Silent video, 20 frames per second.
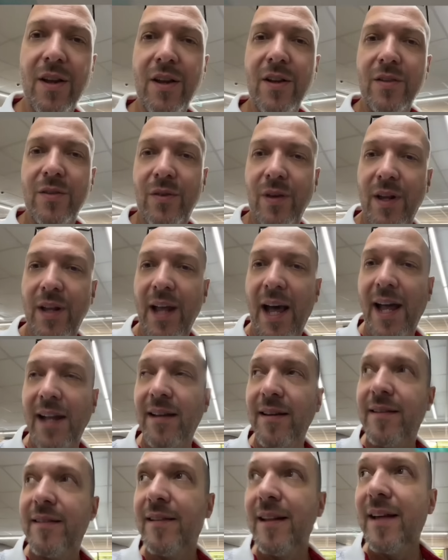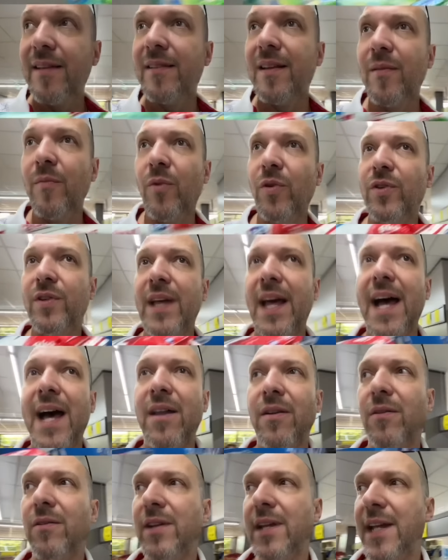sondern alles sehr, sehr
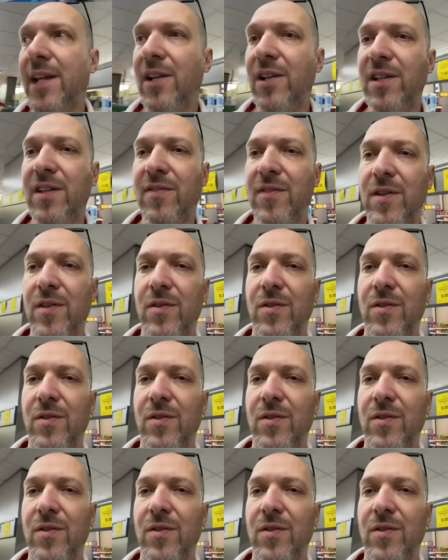modern und ähnlich wie in